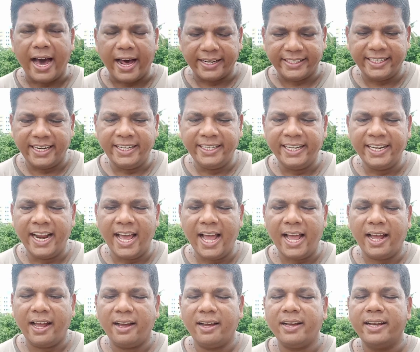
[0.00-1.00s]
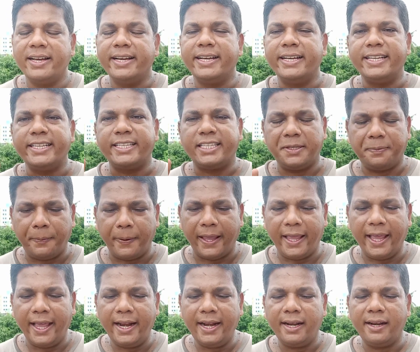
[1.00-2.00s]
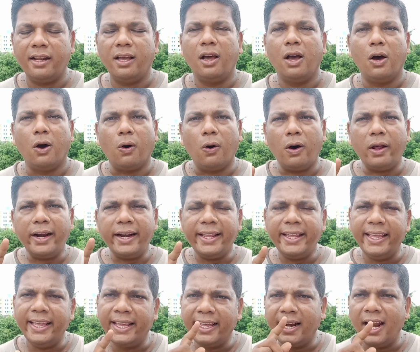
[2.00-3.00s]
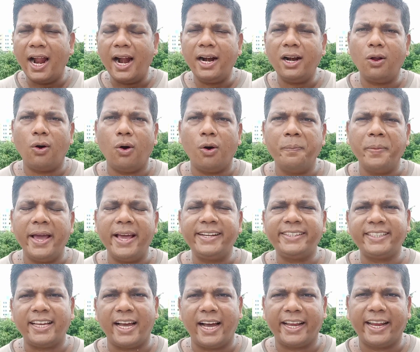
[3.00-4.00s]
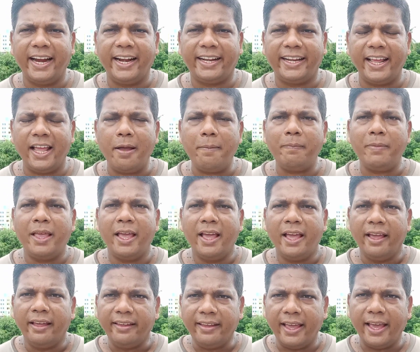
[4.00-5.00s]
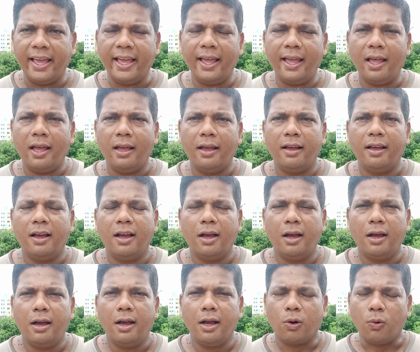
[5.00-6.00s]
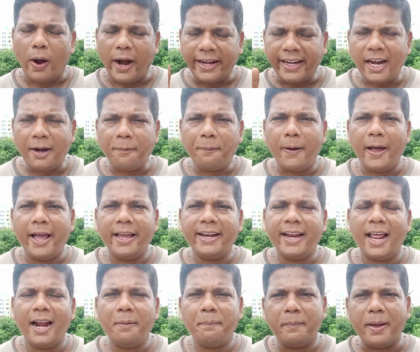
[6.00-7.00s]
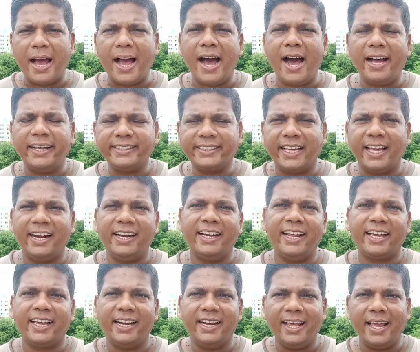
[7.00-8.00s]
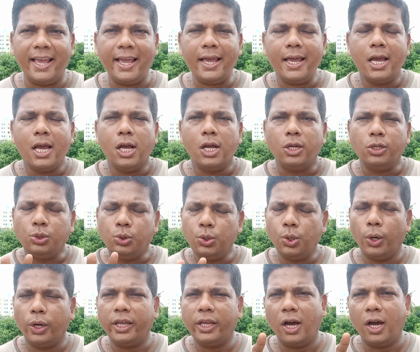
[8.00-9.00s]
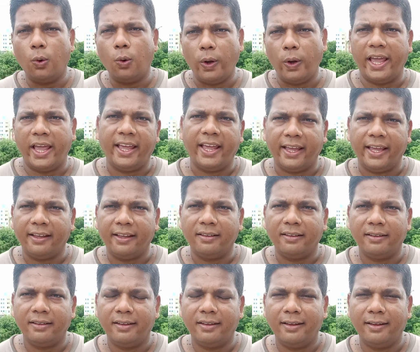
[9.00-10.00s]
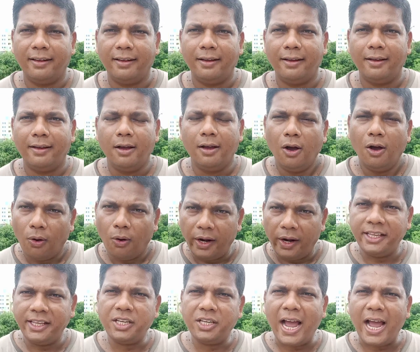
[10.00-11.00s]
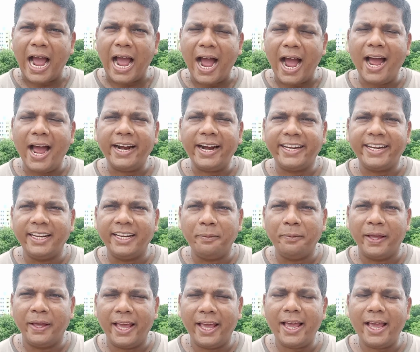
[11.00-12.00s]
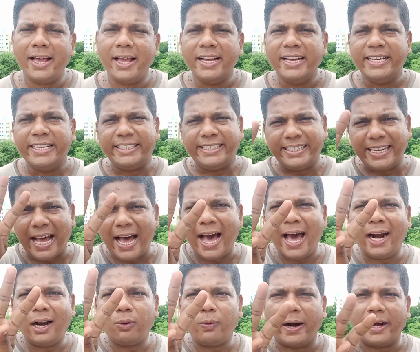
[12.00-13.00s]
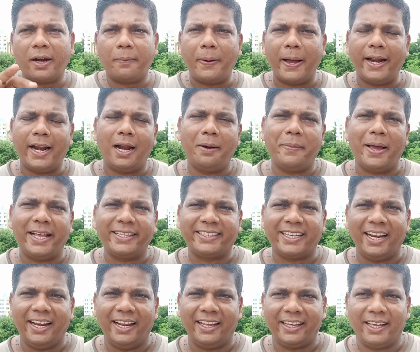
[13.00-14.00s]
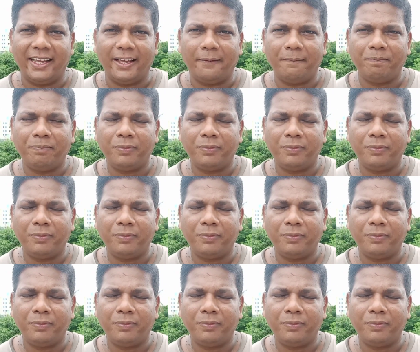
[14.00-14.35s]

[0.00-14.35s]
अर्जेंटीना स्पेन और इंग्लैंड ओमेन्स हॉकी टीम ये क्वार्टर फाइनल मैच खेलने के लिए योग्य हुए हैं और ये जो आठ टीम है चार क्वार्टर फाइनल मैच खेलेंगे